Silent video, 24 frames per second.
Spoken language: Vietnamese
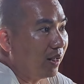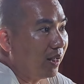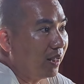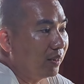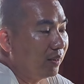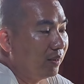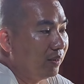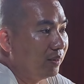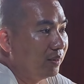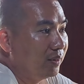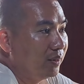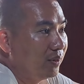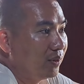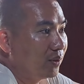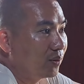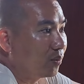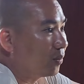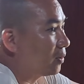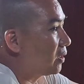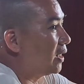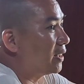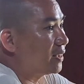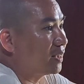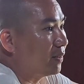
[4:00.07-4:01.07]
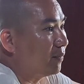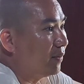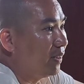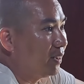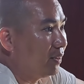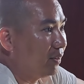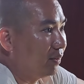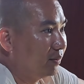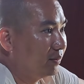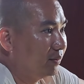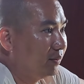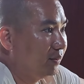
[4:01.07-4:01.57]
lại thôi còn lại sập hết
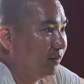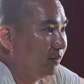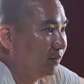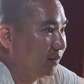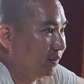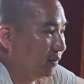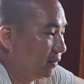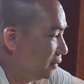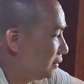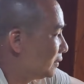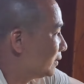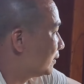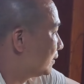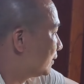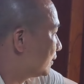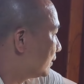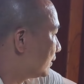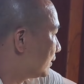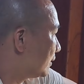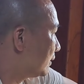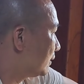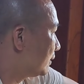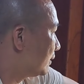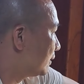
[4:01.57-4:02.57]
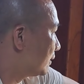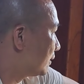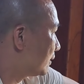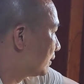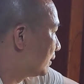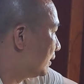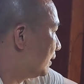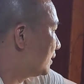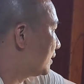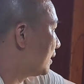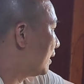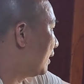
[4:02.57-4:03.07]
rồi
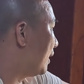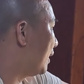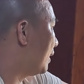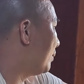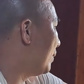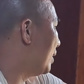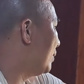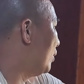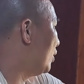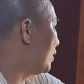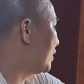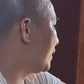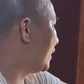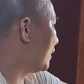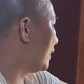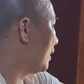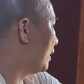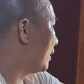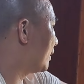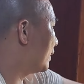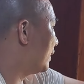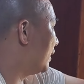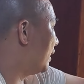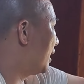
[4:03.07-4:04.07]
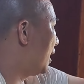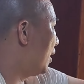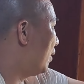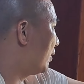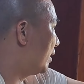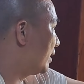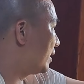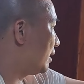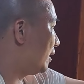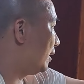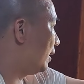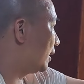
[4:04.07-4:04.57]
đấy dân làng mai mốt chắc là ở đầu
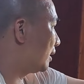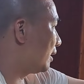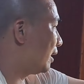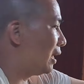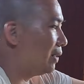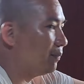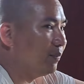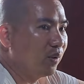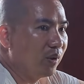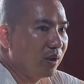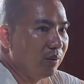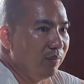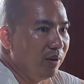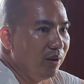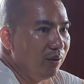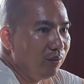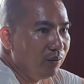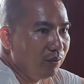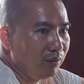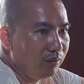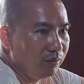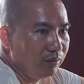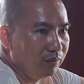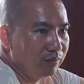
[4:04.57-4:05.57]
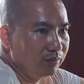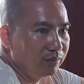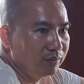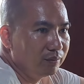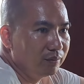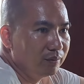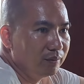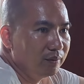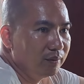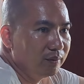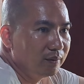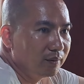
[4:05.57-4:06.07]
đây chắc người ta làm một cái bếp
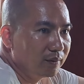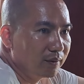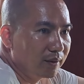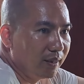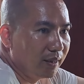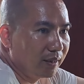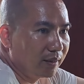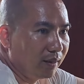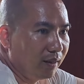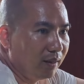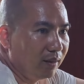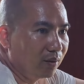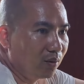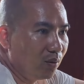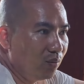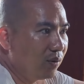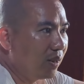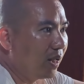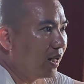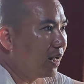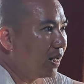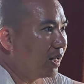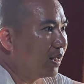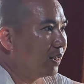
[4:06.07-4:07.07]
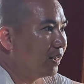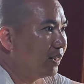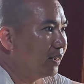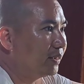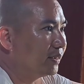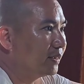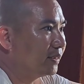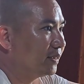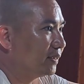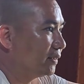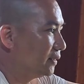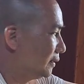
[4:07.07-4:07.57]
để thờ cúng cả làng ở đây
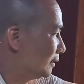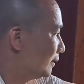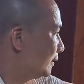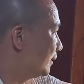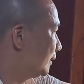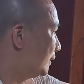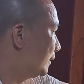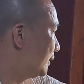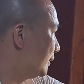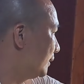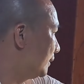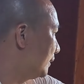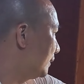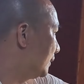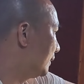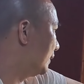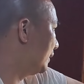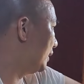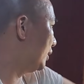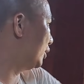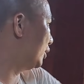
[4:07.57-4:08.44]
thì